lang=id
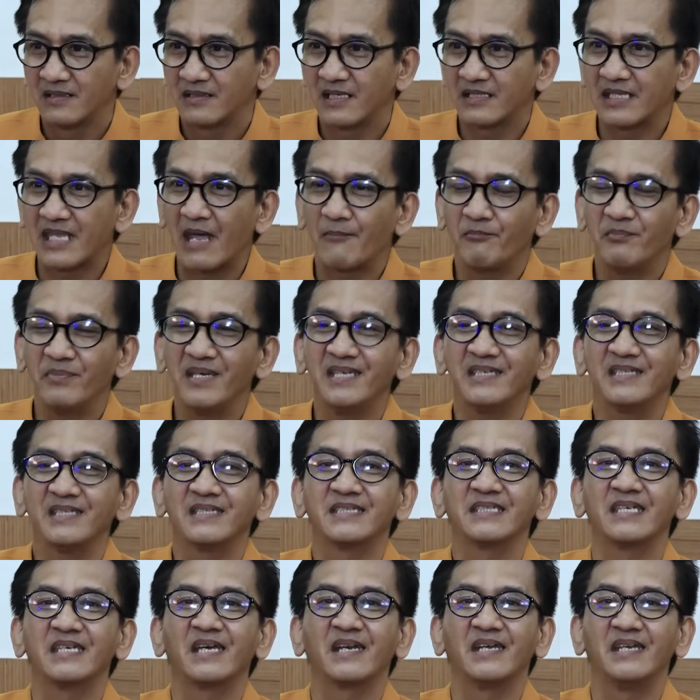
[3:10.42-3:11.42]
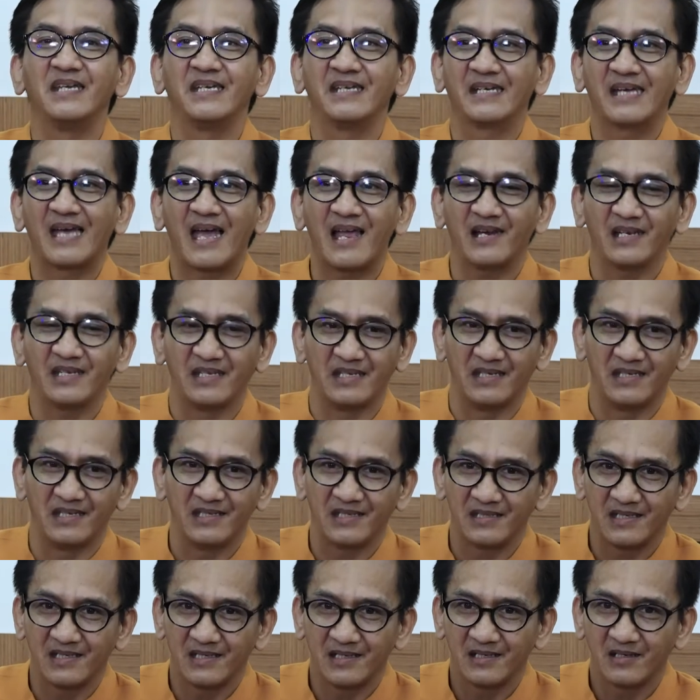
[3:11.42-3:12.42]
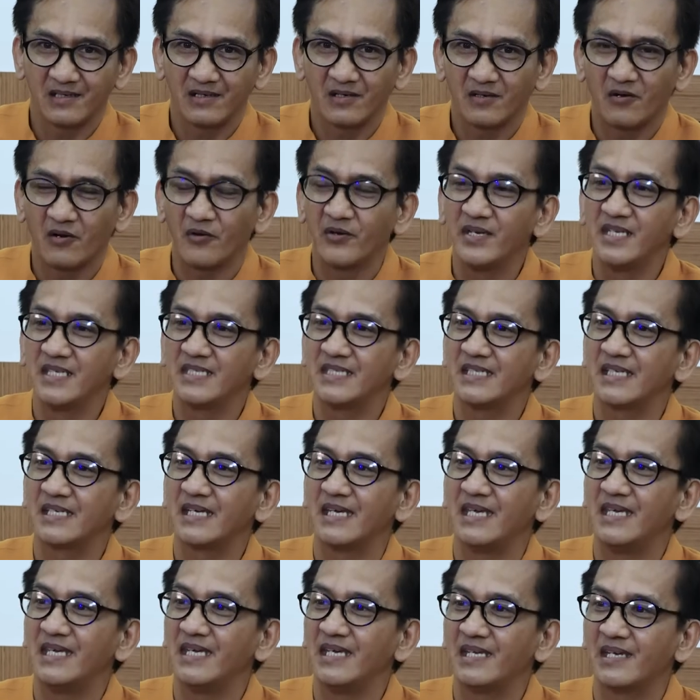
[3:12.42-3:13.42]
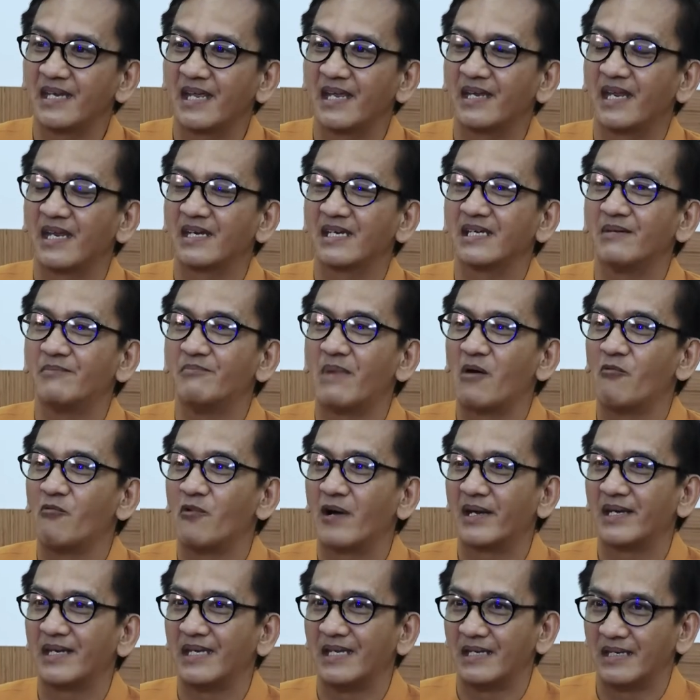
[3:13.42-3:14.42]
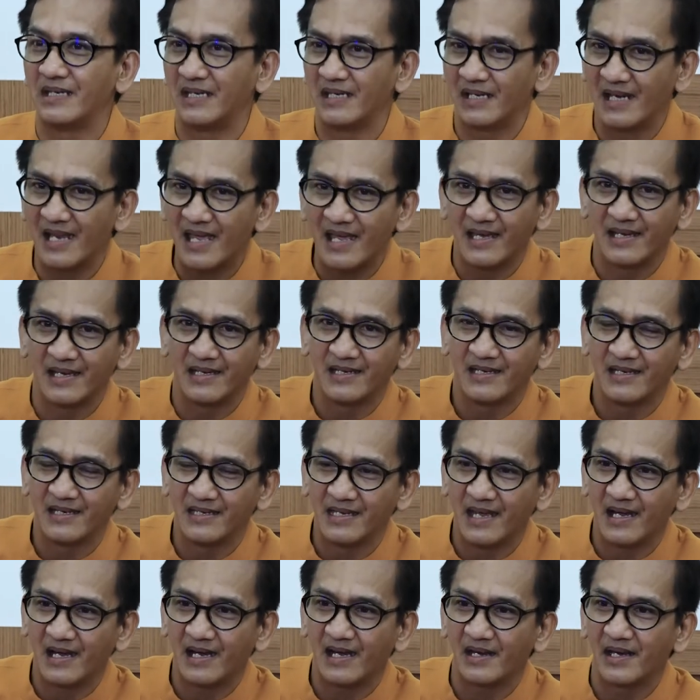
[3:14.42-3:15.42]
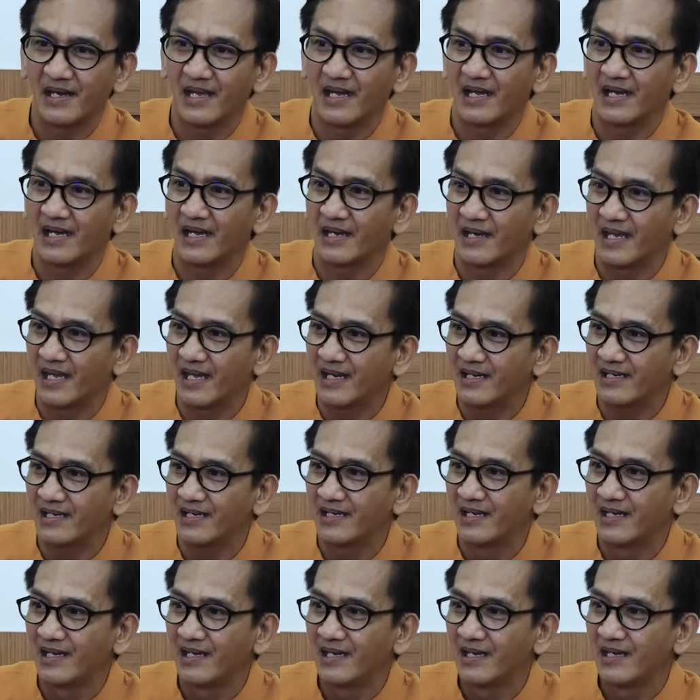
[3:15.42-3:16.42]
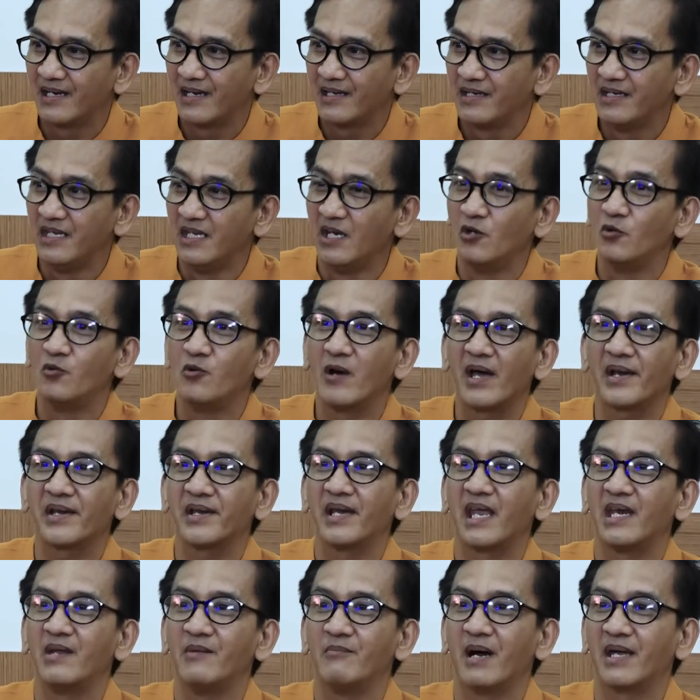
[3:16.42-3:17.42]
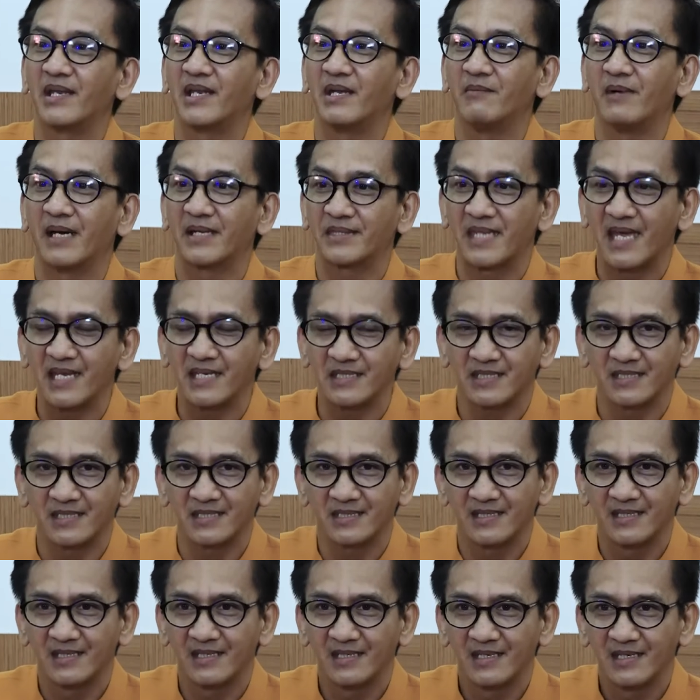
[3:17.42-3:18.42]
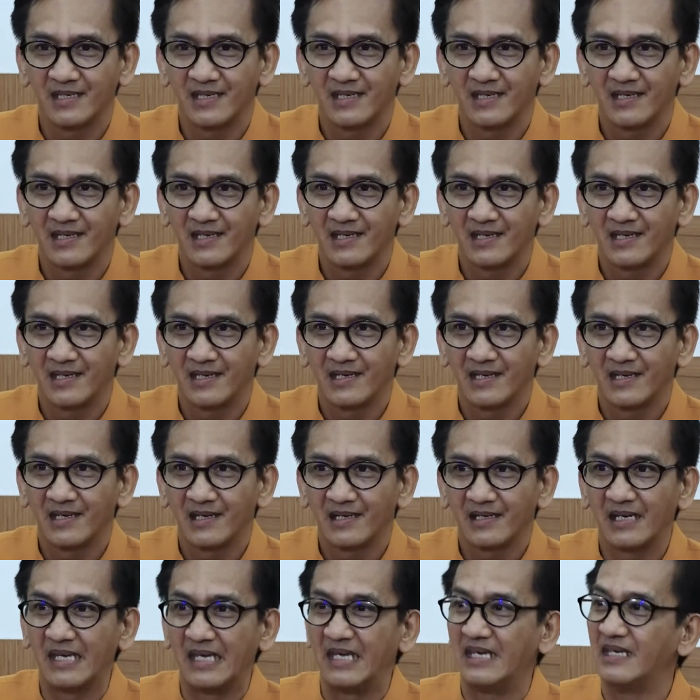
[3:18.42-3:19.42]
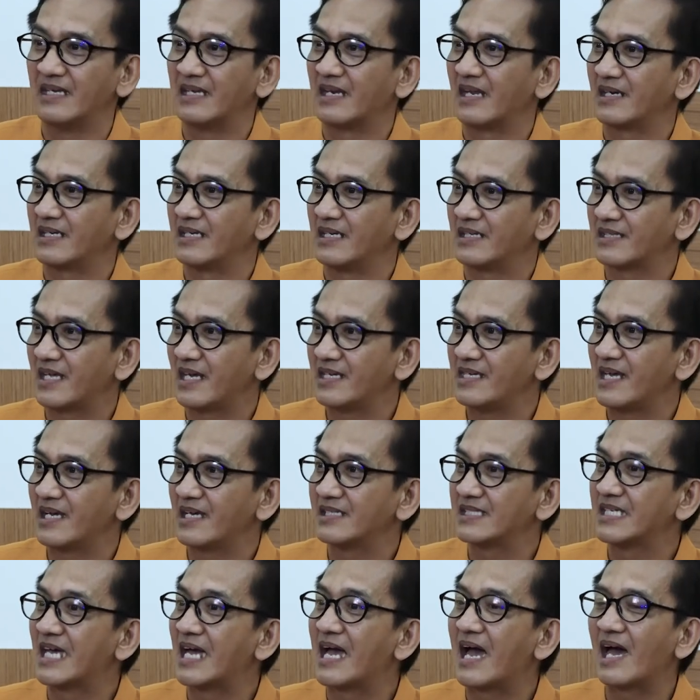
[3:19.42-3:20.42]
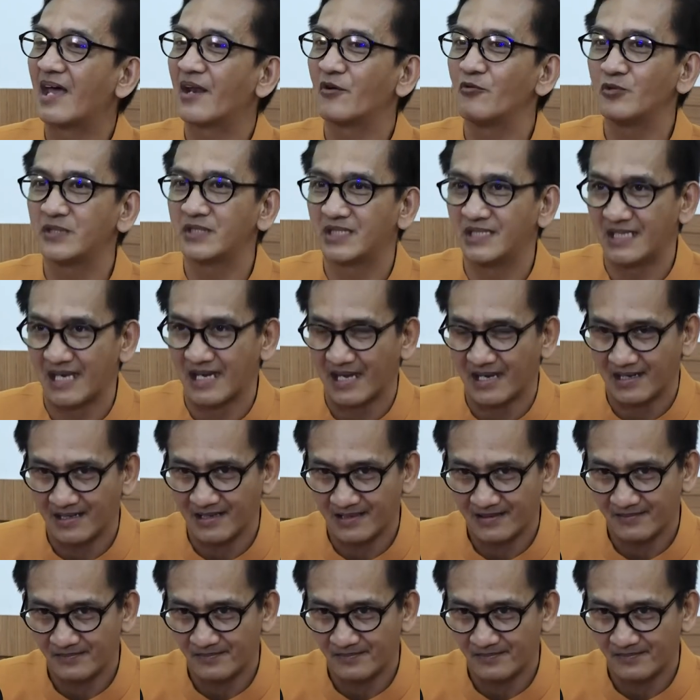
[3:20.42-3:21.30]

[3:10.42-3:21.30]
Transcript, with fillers: Tetapi seringkali kondisi keinginan dan kemauan inilah yang kadang-kadang di luar daripada batas keinginan kita yang seharusnya.